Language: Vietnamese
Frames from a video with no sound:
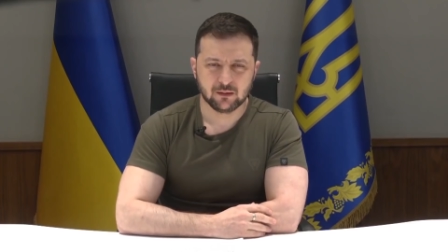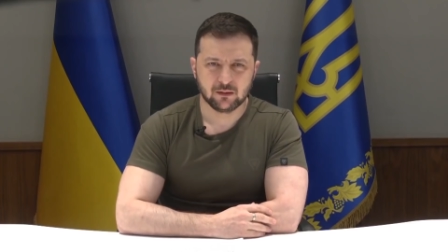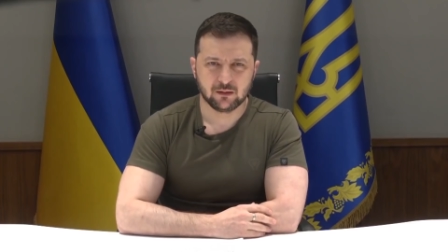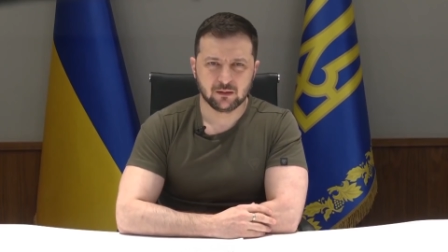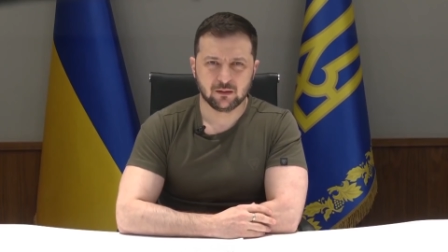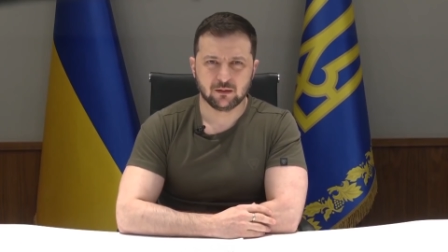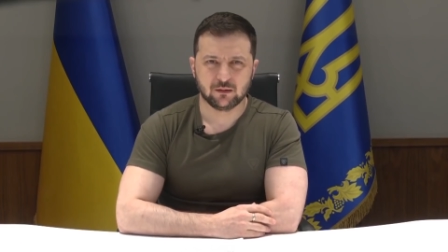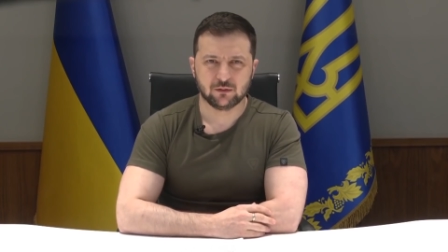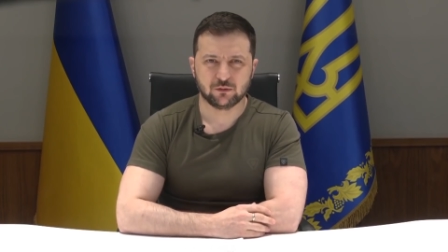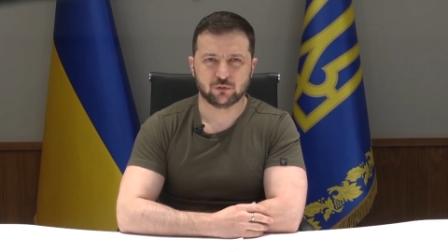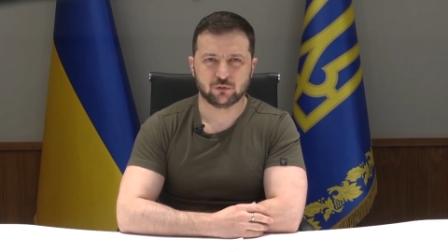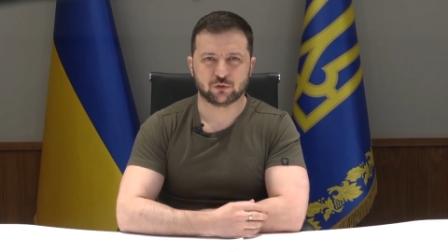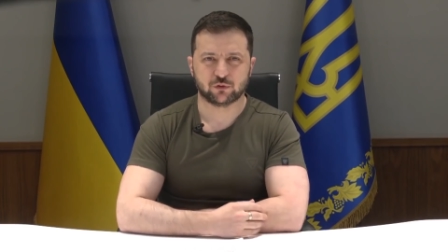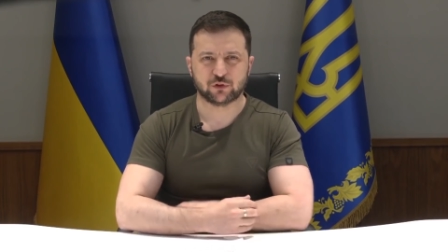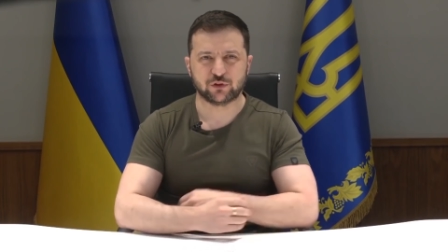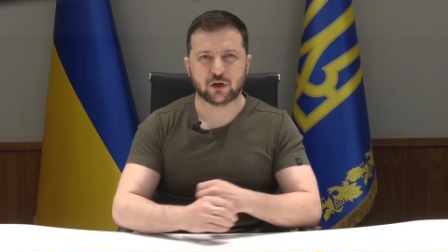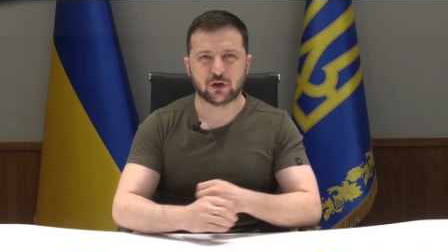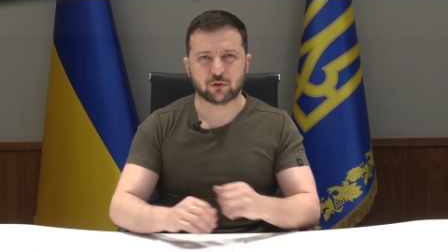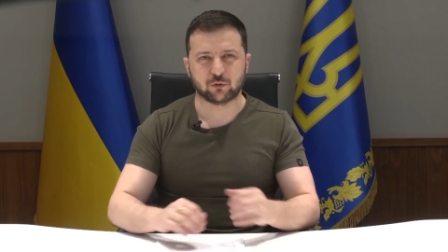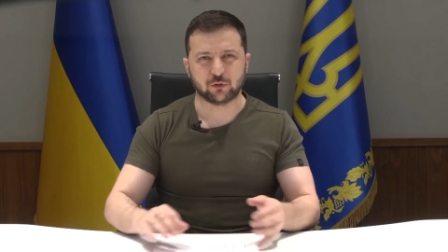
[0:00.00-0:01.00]
thì quyết định
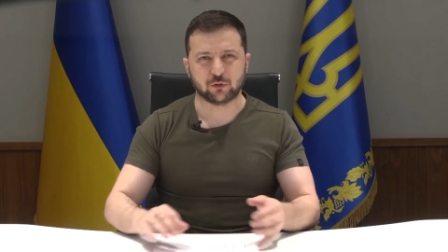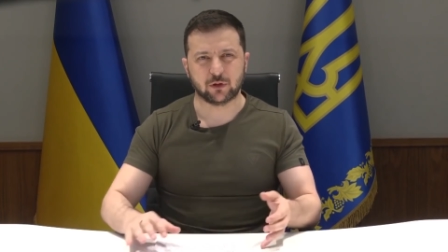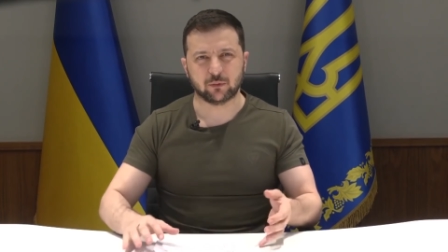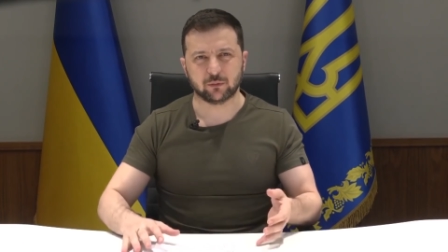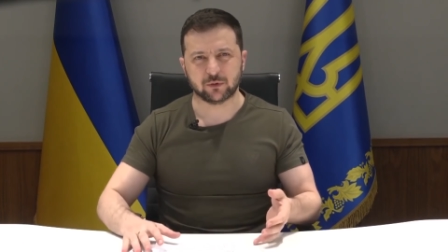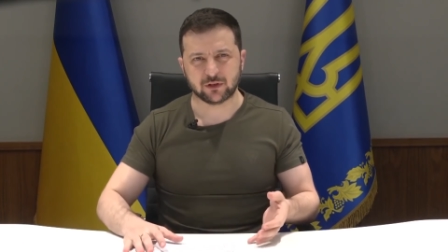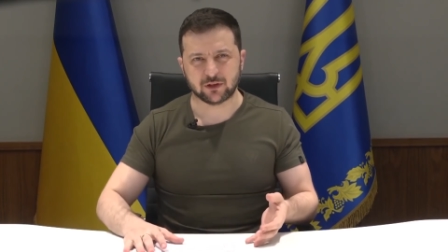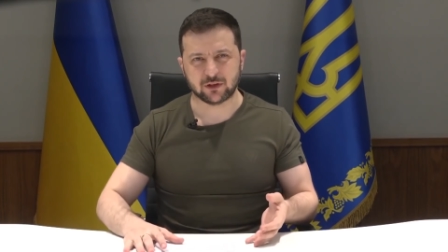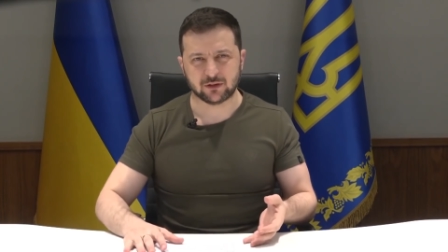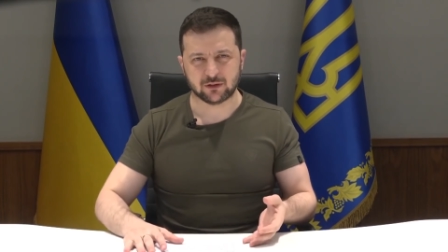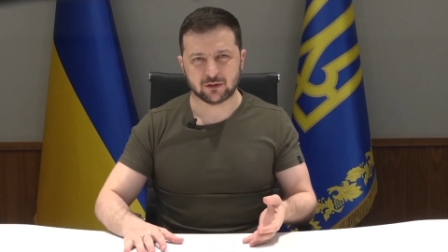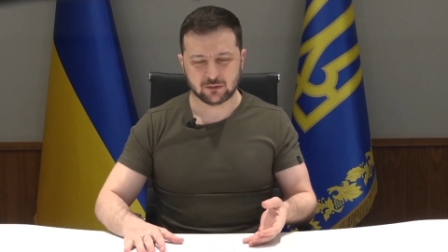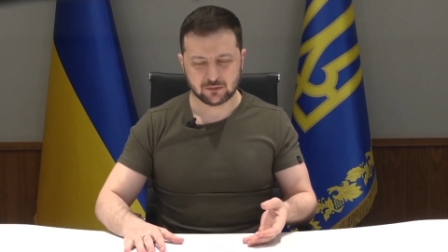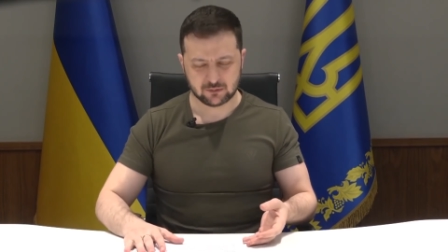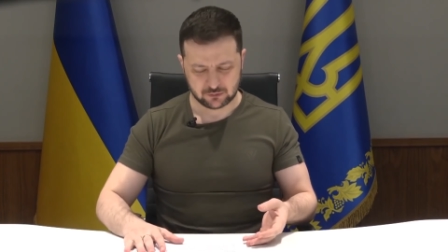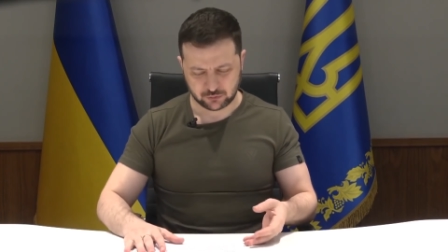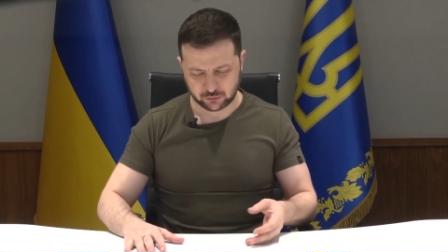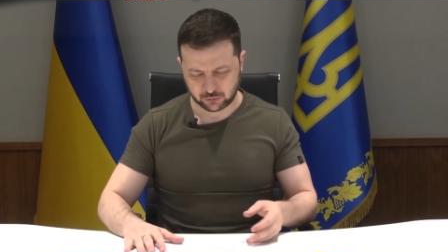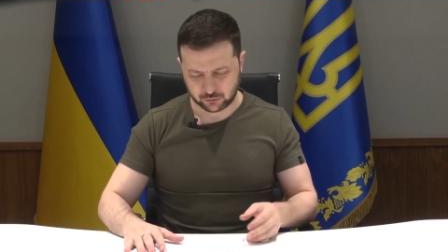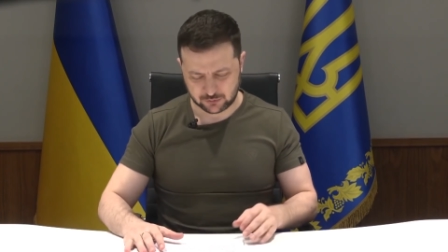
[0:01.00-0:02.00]
này sẽ không thể
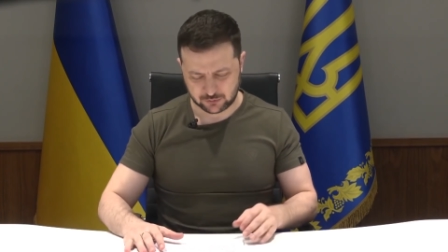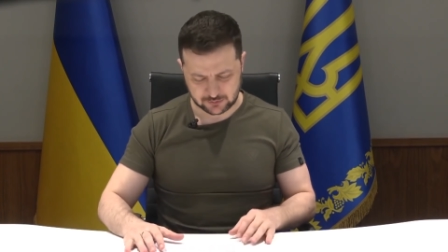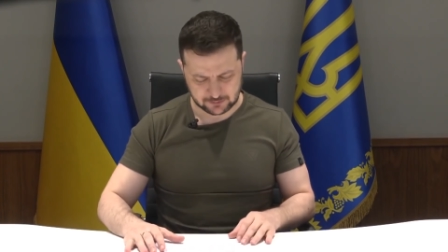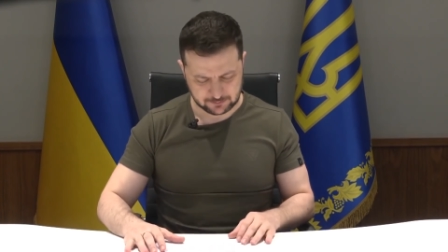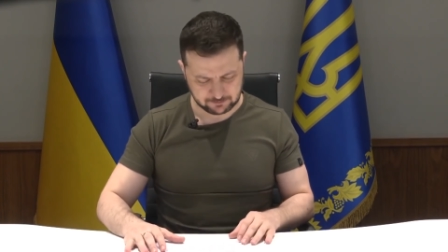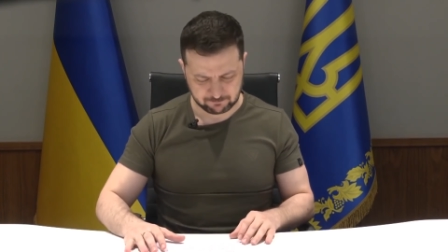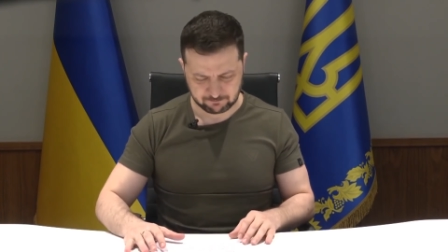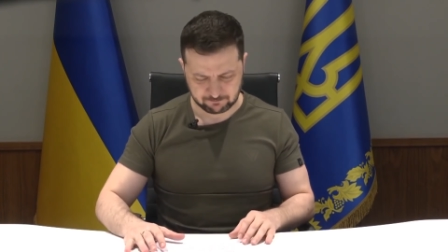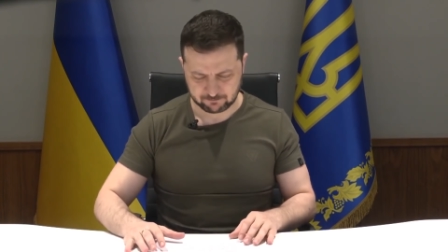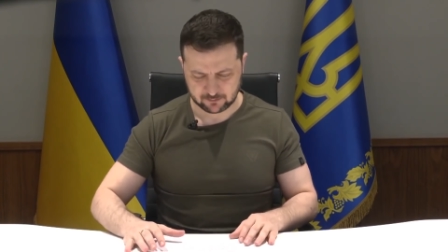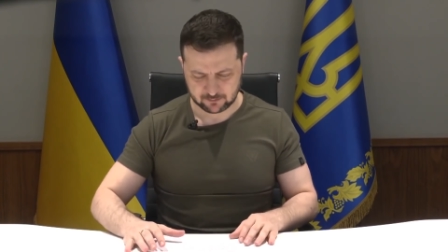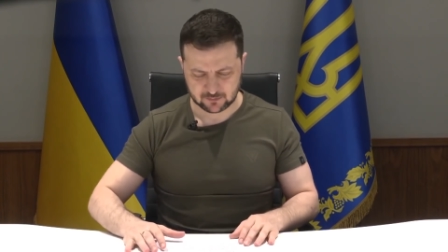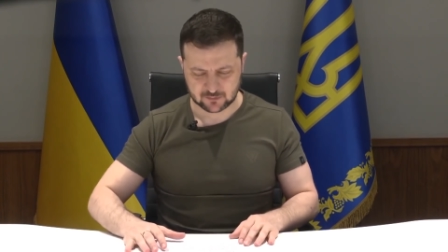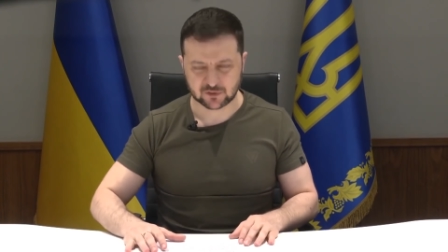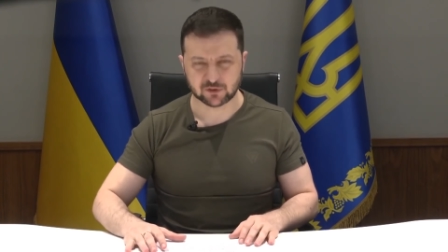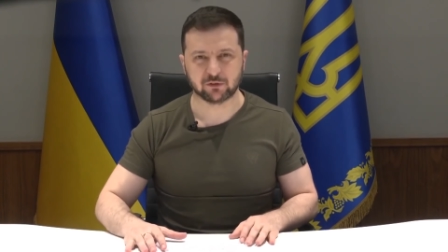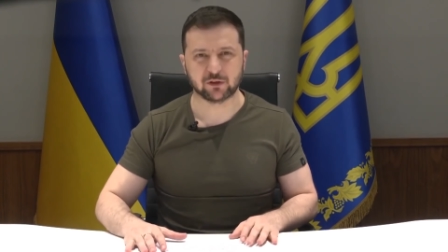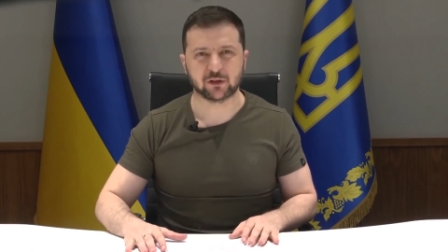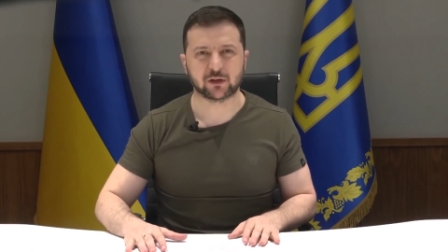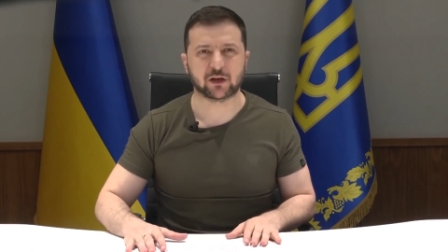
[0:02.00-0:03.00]
được đưa ra nếu không
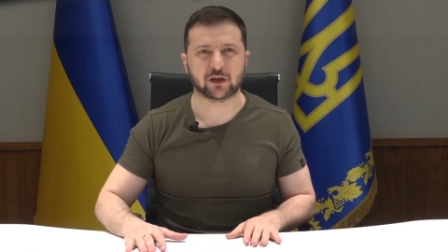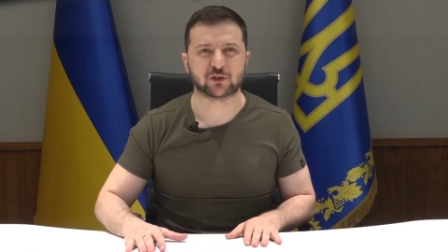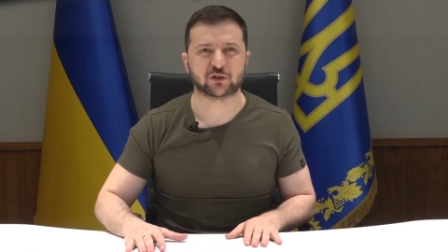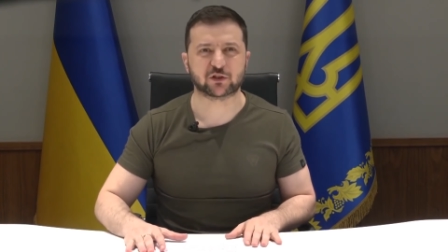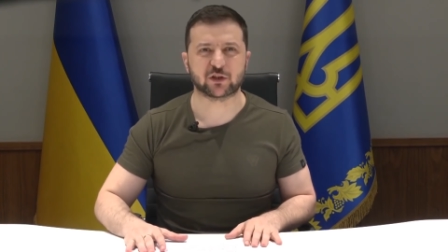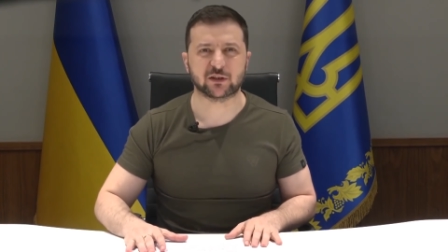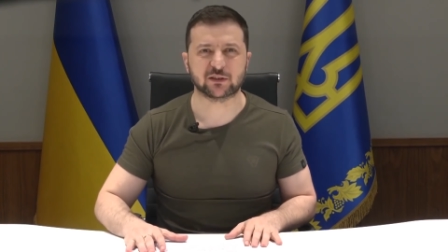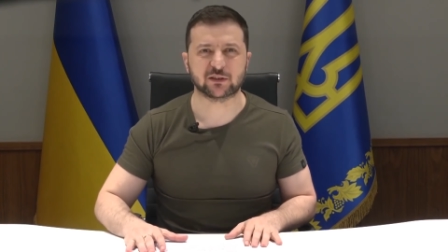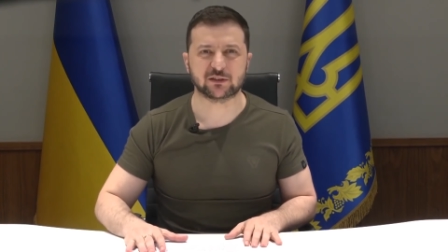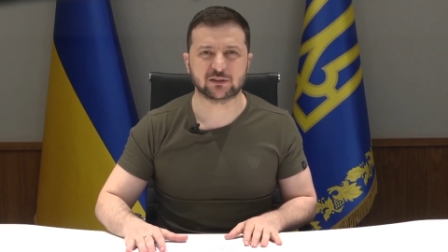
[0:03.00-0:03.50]
có ông ta